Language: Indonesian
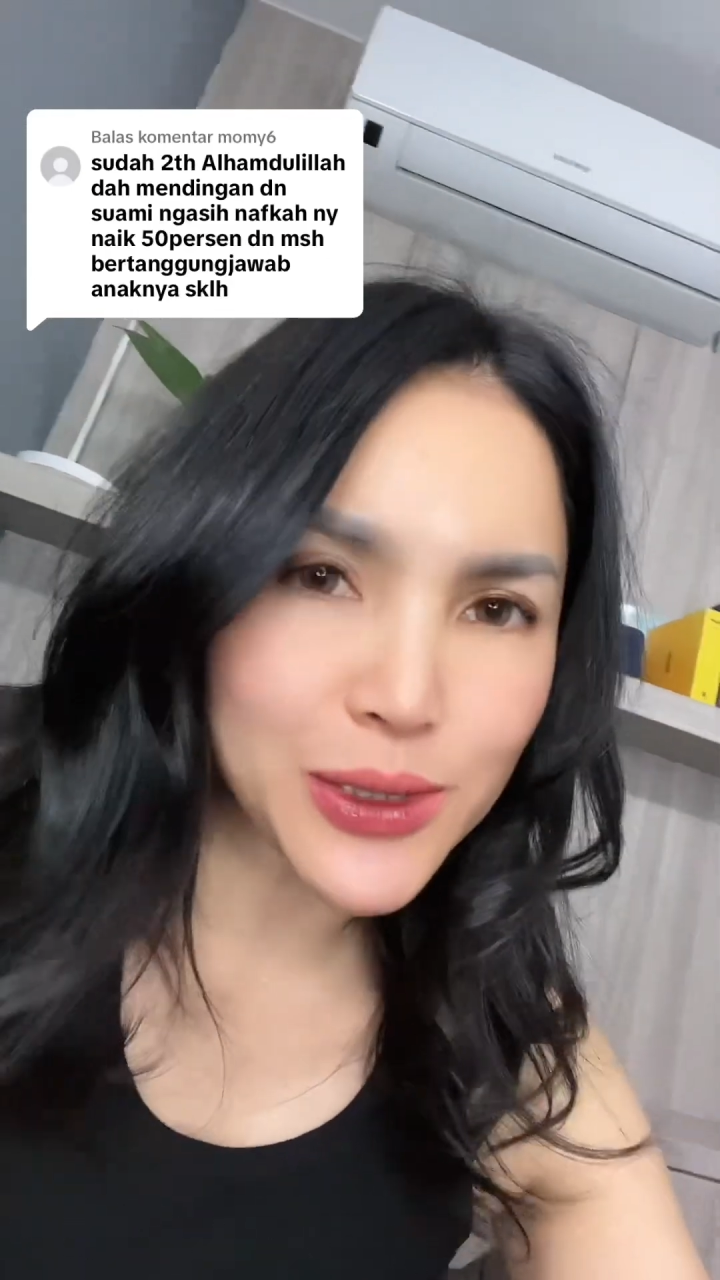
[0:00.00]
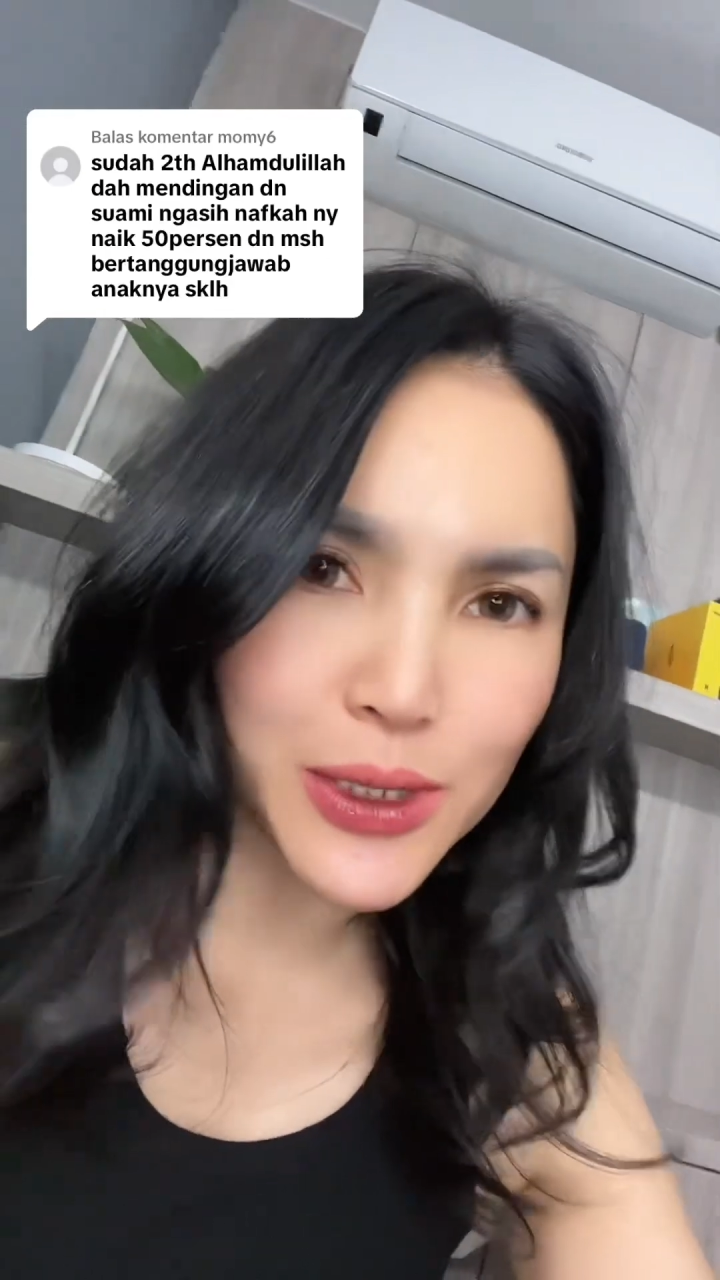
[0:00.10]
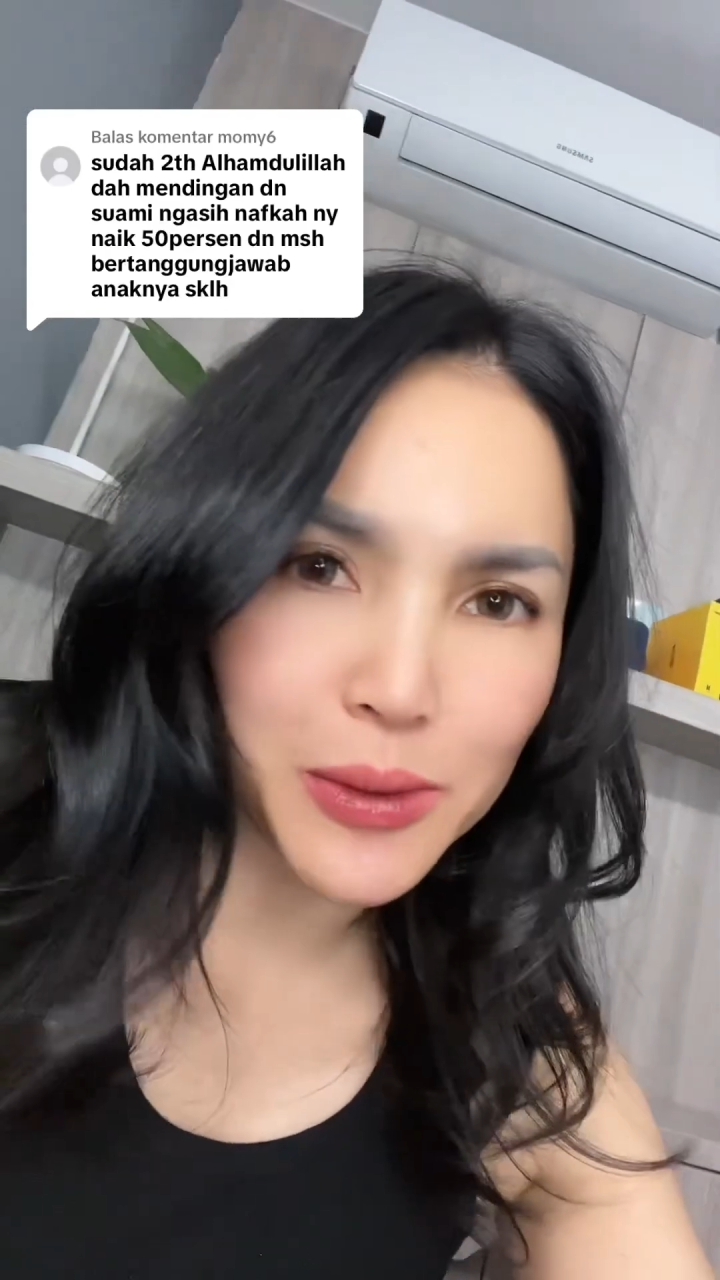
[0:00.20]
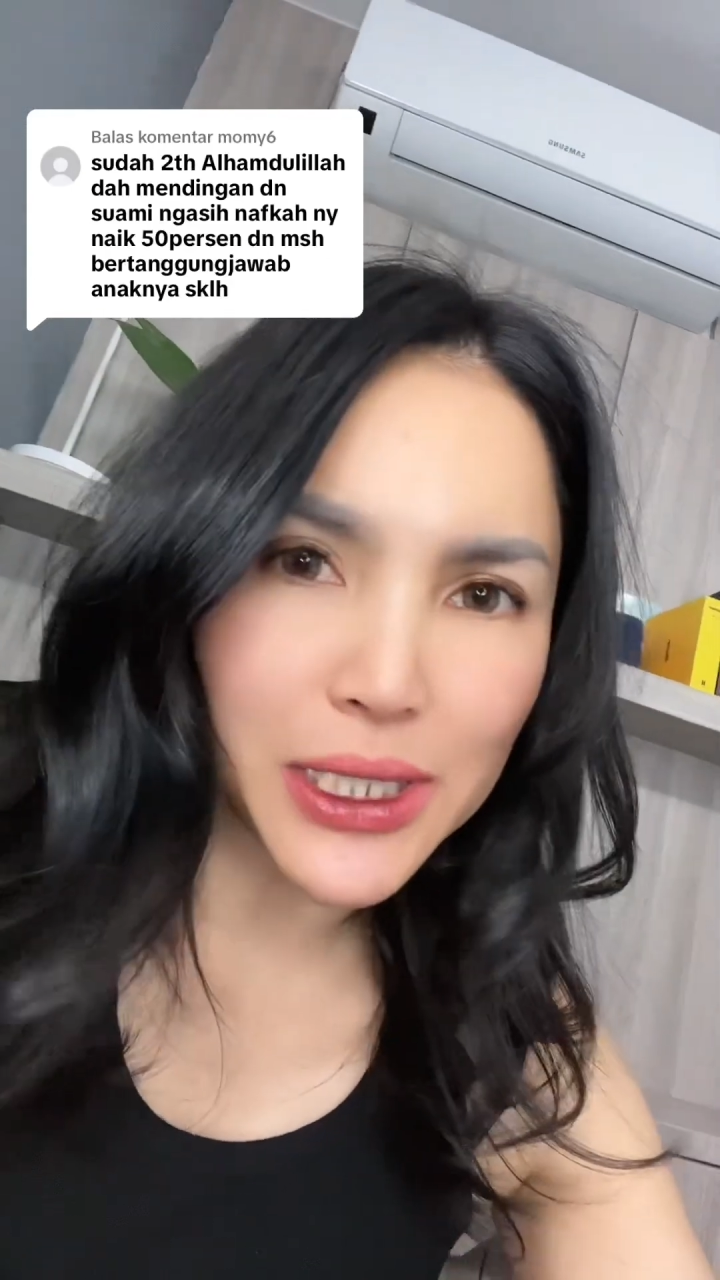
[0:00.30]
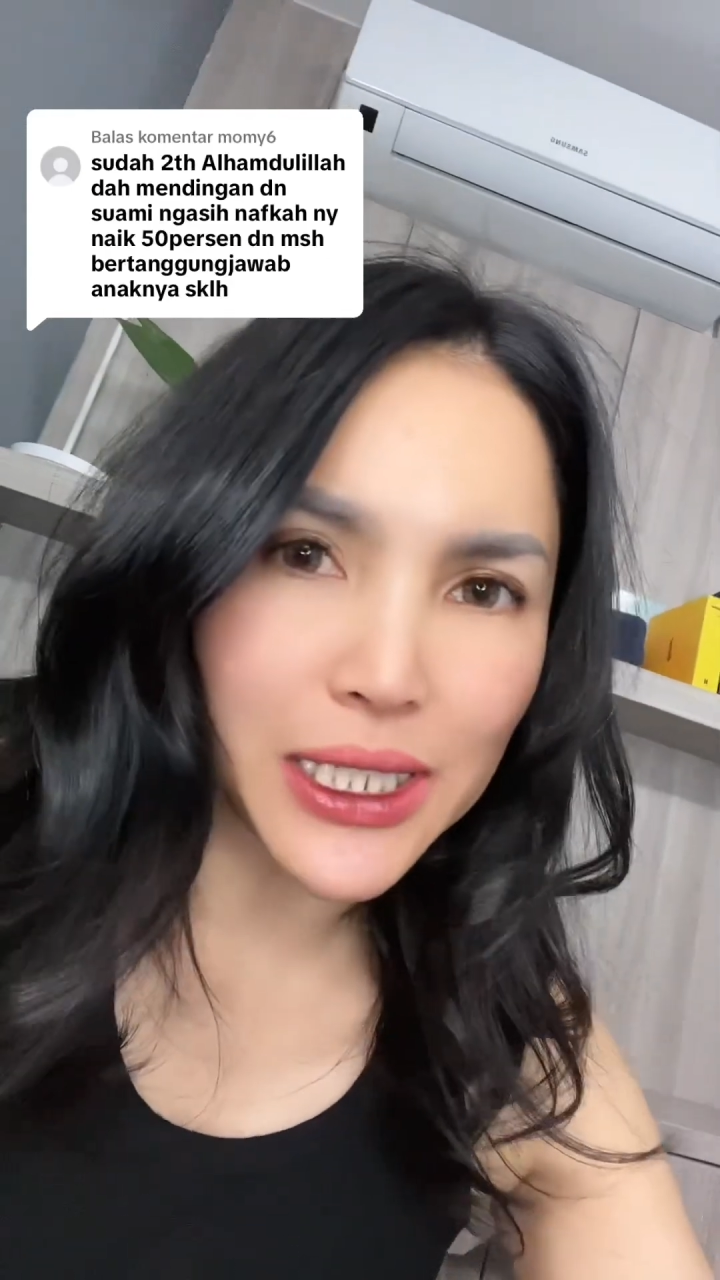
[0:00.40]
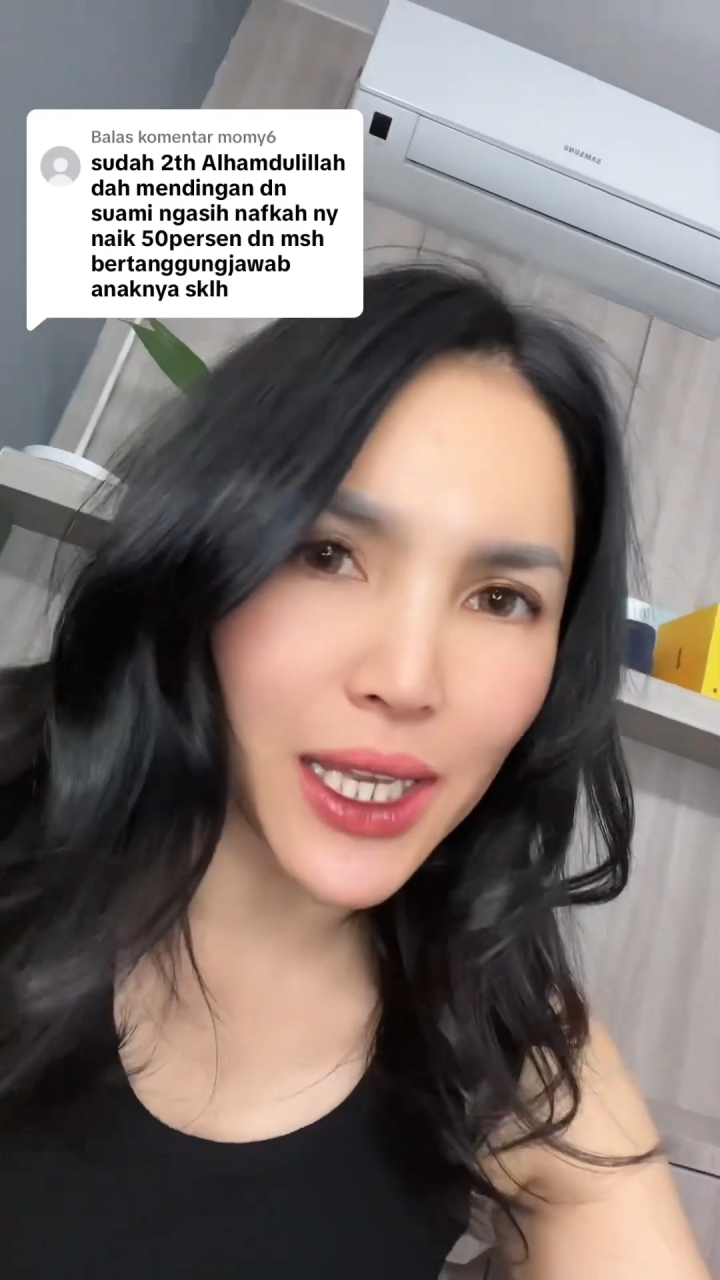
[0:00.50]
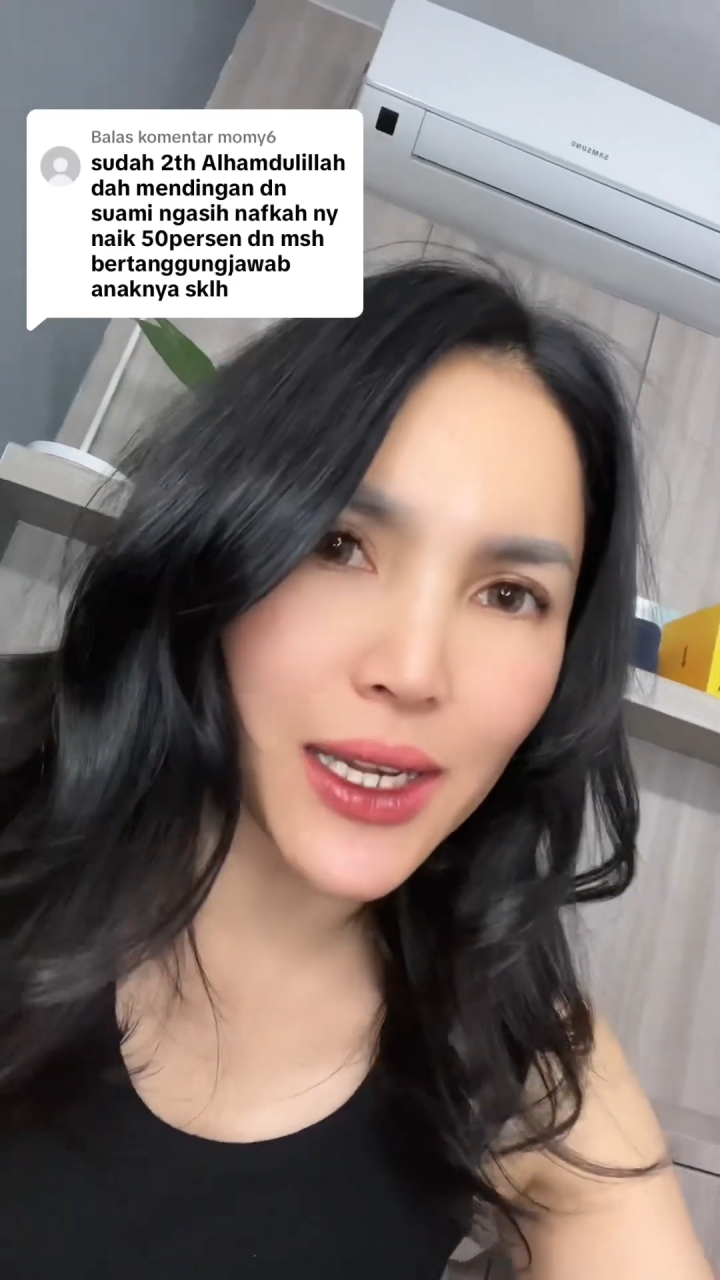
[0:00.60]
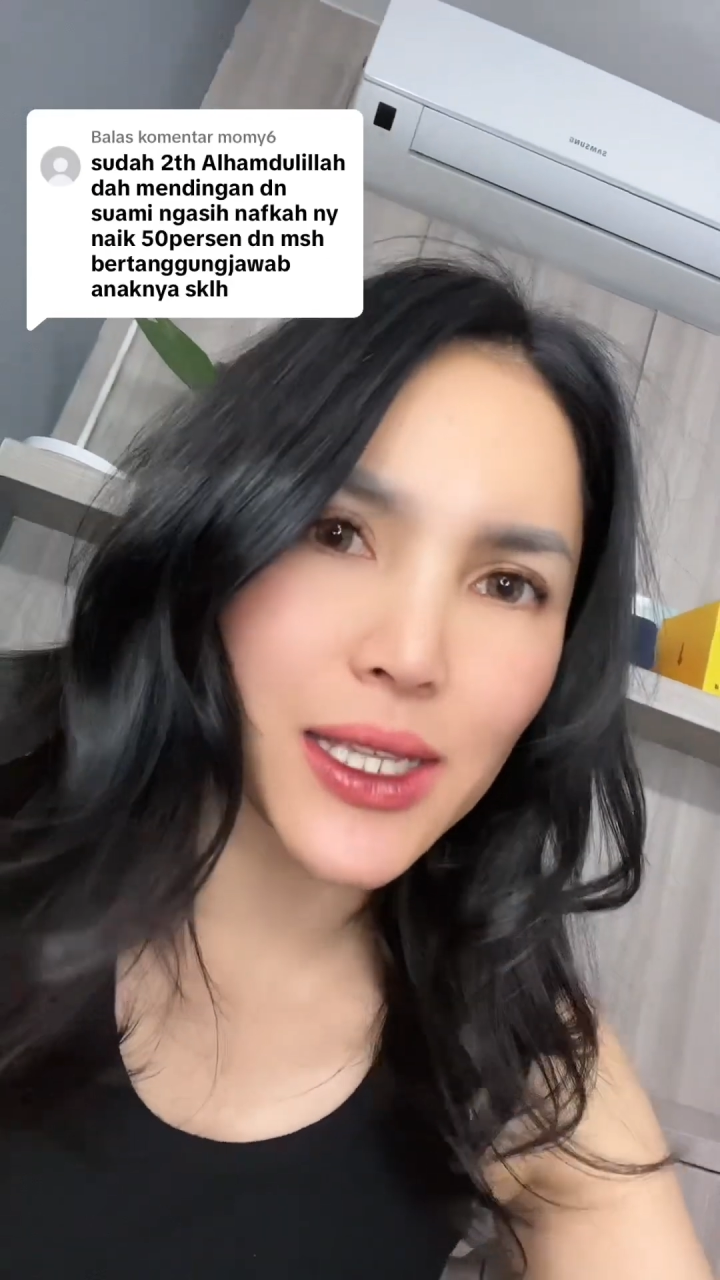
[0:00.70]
sudah mendingan